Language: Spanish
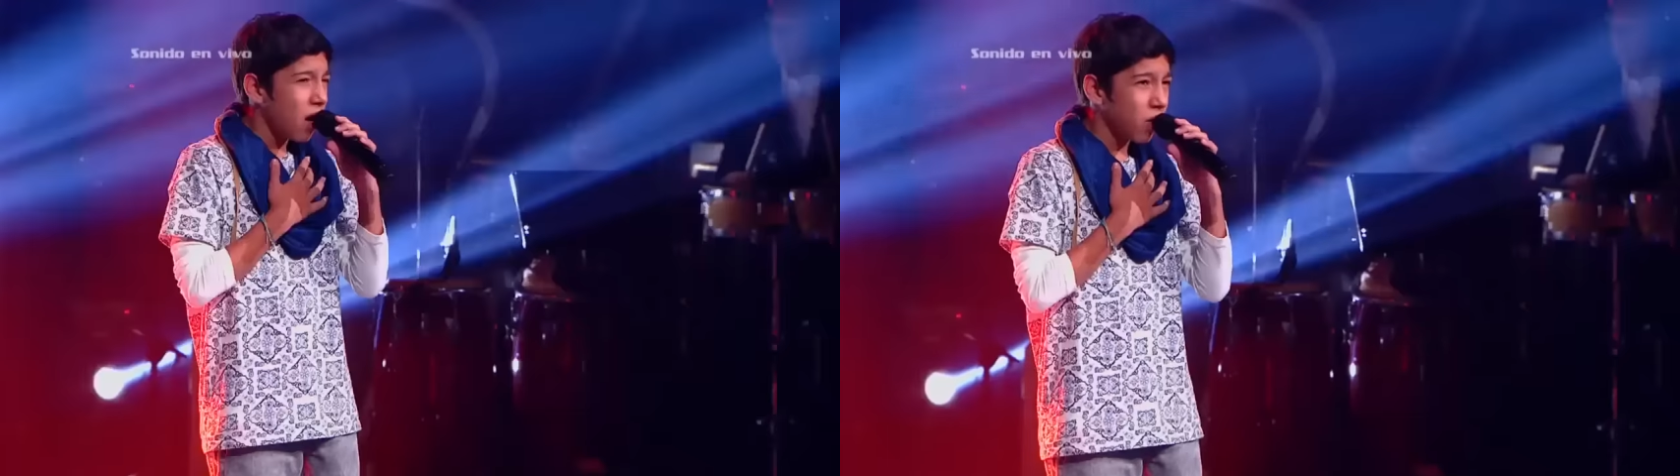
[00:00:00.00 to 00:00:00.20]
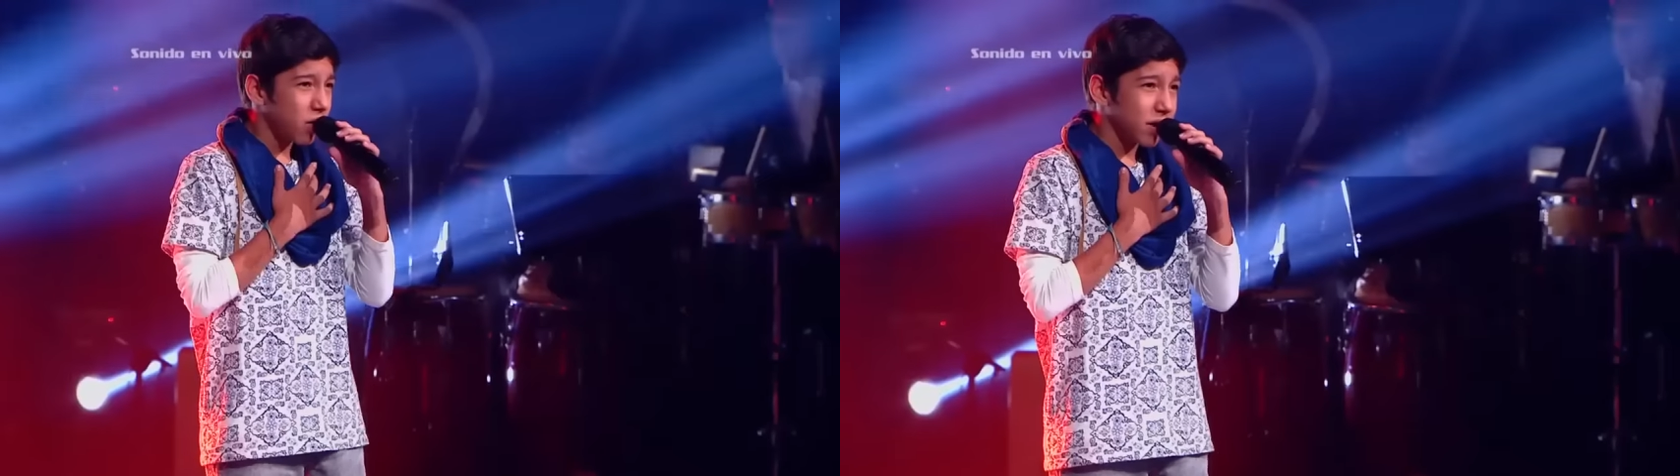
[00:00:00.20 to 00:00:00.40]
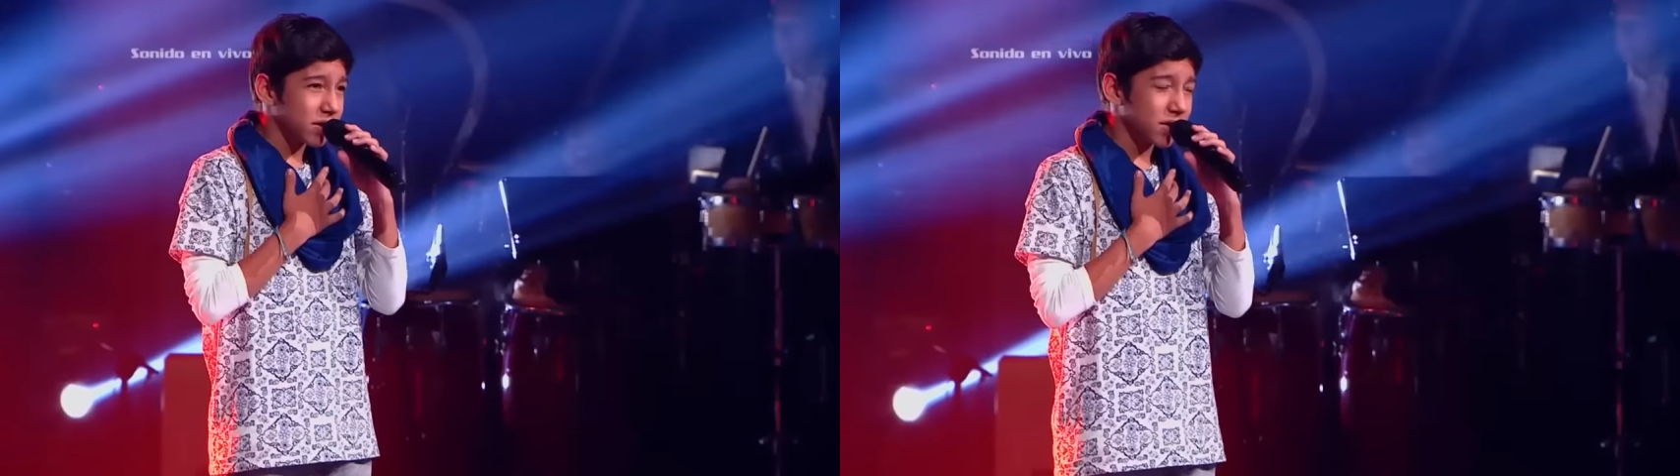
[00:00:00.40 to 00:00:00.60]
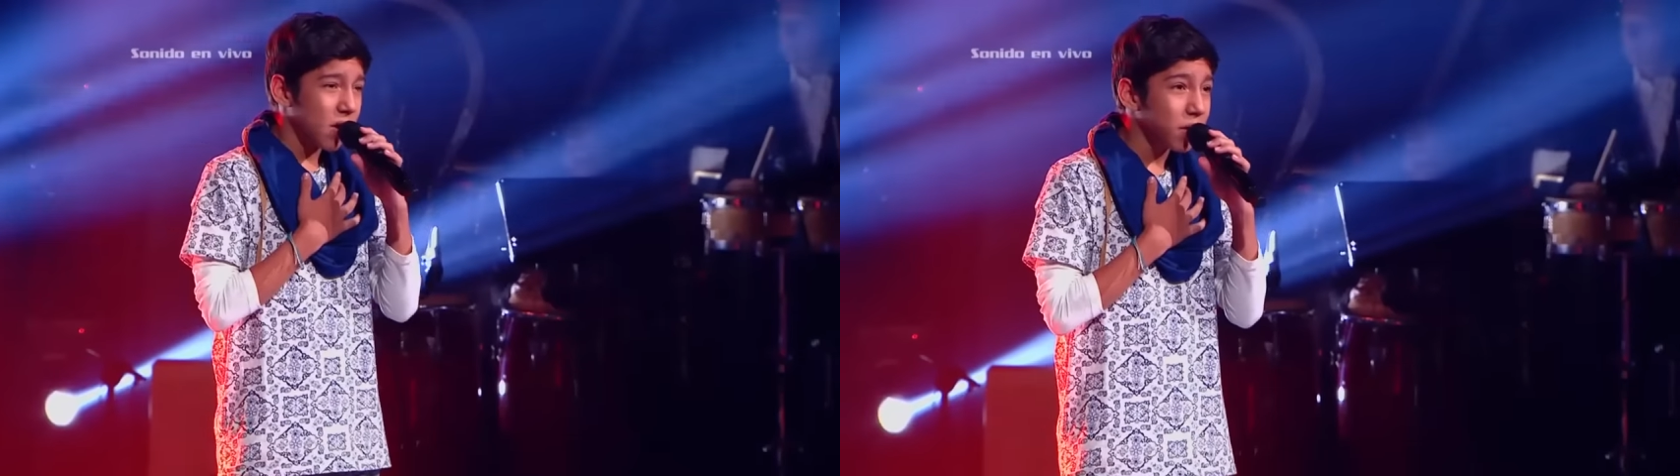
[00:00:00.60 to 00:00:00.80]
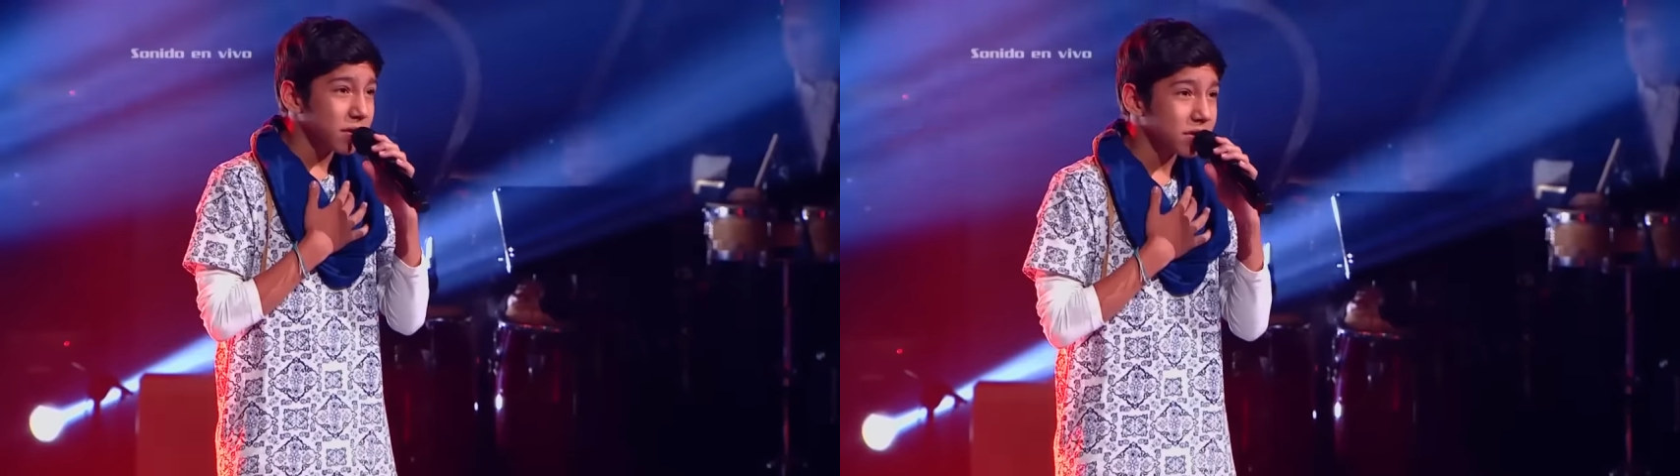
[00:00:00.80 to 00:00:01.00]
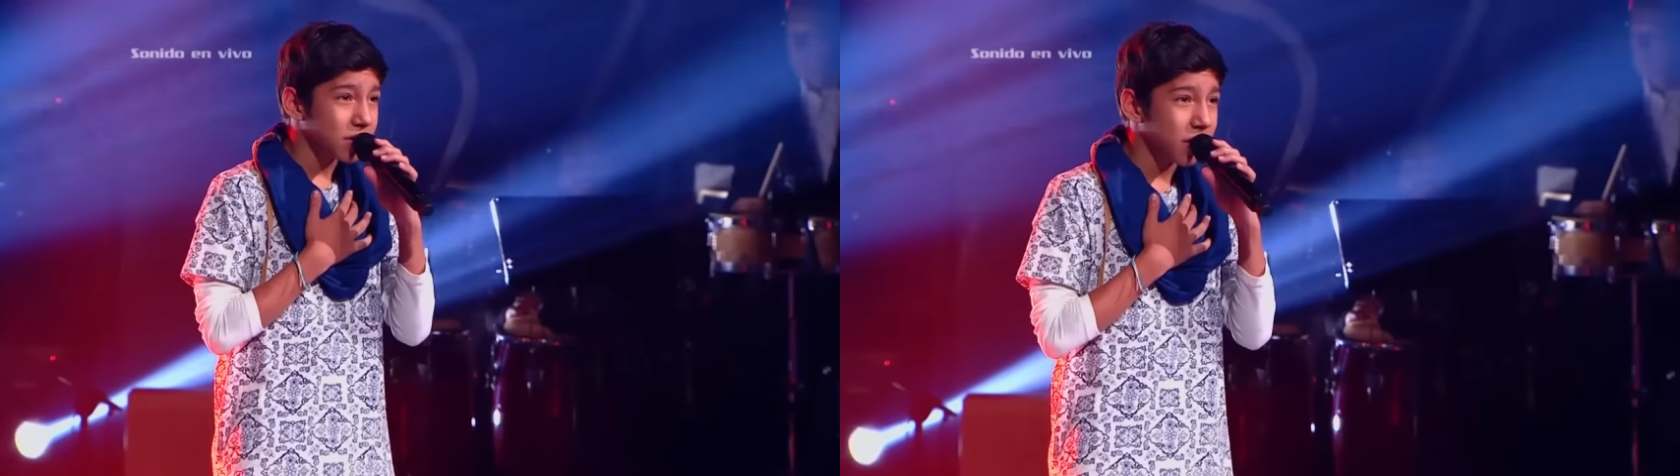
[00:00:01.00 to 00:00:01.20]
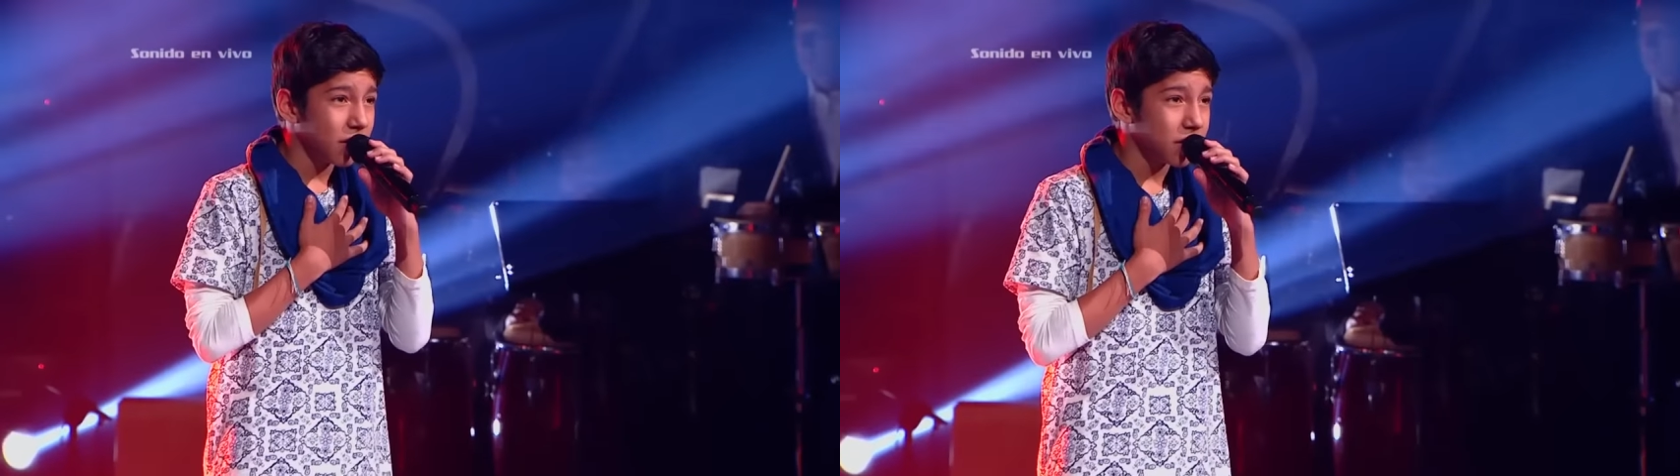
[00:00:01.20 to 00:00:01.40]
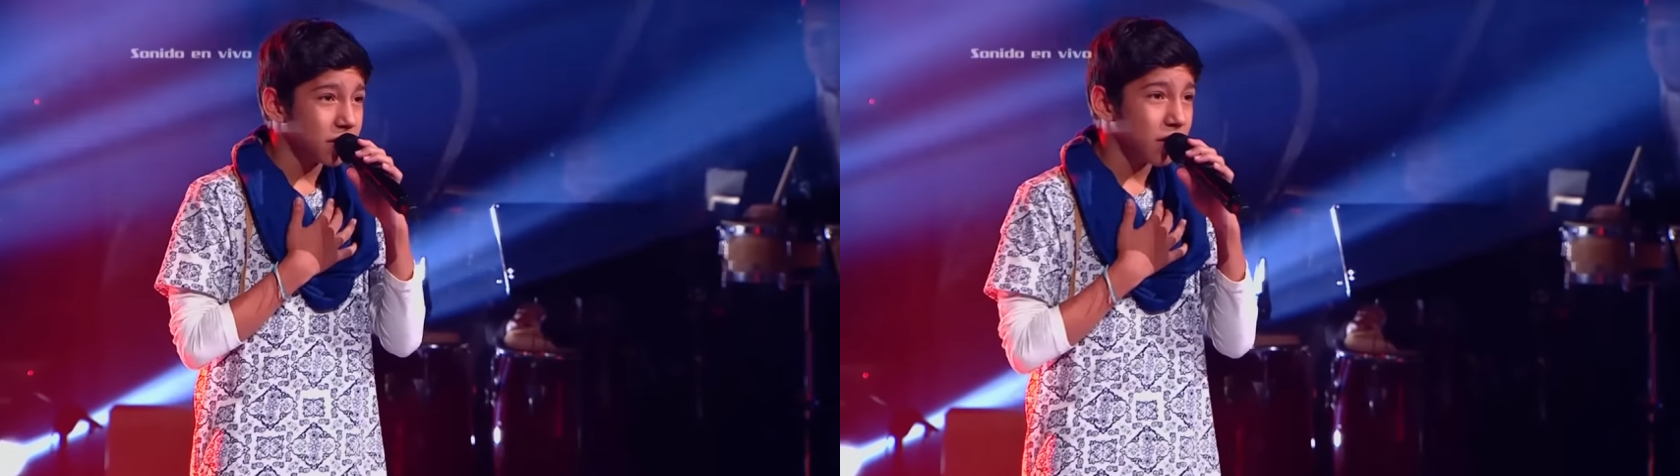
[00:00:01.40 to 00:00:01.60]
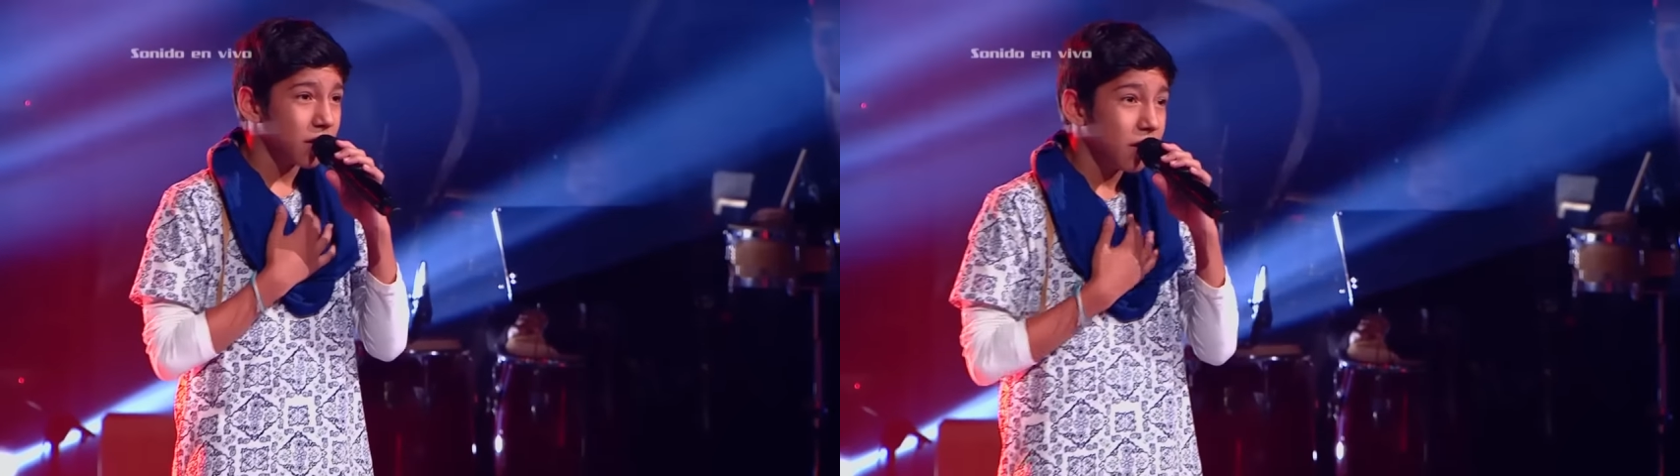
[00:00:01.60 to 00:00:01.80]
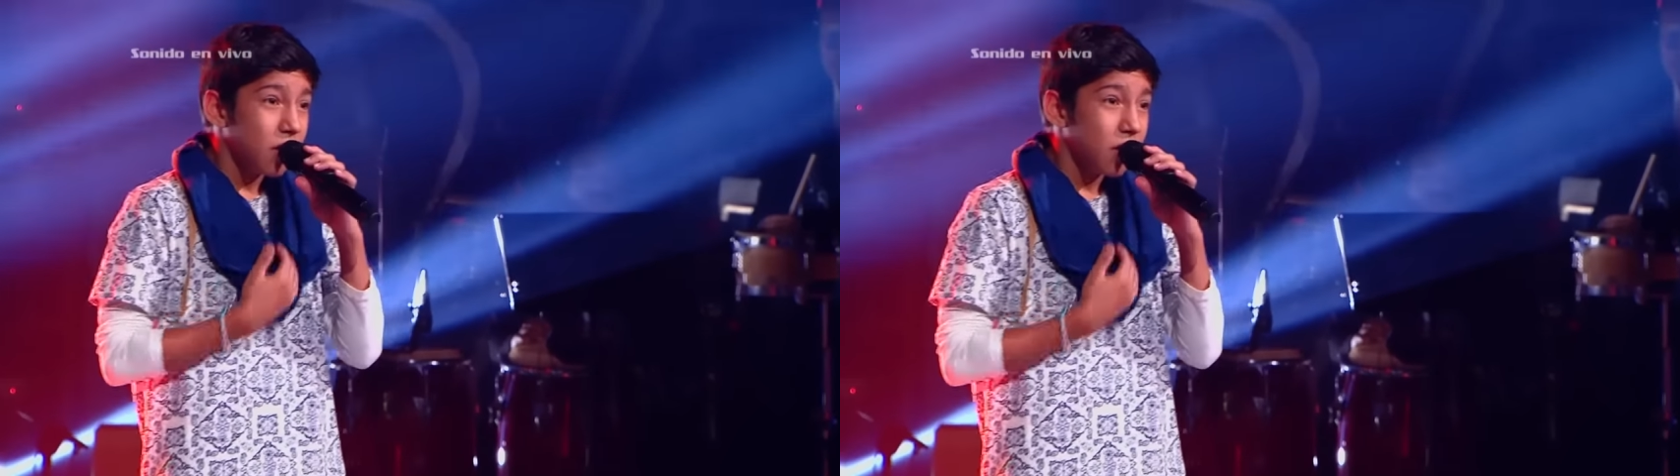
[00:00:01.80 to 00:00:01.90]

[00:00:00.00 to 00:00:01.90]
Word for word: aunque sea un instante,